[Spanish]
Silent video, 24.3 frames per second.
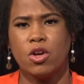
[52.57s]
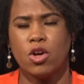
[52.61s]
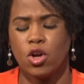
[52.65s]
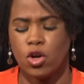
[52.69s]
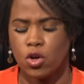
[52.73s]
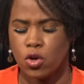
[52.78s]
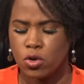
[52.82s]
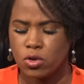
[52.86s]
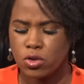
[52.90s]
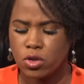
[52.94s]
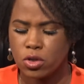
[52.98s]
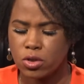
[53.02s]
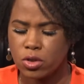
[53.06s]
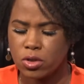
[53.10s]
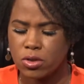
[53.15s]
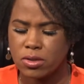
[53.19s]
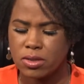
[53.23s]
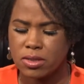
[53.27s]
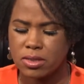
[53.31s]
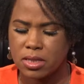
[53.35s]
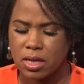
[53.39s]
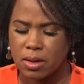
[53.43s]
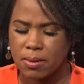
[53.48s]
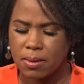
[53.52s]
Nosotros
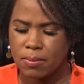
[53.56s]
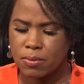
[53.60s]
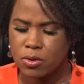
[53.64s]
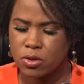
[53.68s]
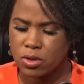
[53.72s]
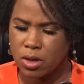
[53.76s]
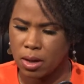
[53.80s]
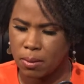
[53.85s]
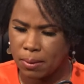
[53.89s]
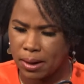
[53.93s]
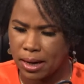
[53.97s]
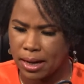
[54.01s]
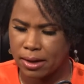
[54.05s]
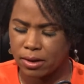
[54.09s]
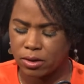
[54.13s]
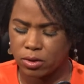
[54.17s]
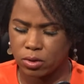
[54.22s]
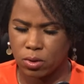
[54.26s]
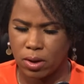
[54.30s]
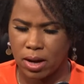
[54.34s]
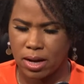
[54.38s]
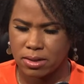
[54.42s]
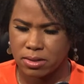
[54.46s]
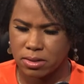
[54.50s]
estábamos
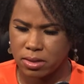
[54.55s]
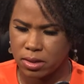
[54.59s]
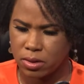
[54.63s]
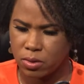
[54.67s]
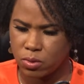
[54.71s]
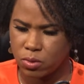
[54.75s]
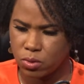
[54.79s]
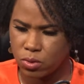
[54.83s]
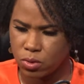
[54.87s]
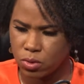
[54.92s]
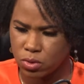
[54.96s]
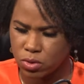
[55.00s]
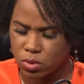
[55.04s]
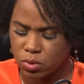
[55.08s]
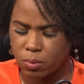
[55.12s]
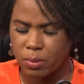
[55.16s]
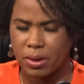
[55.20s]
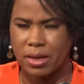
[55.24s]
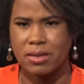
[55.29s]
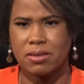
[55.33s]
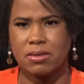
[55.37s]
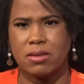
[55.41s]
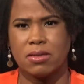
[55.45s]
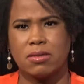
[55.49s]
hablando hace unos
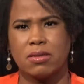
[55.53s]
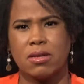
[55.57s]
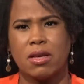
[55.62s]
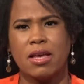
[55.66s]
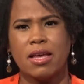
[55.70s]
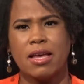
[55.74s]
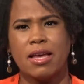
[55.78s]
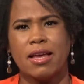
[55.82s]
meses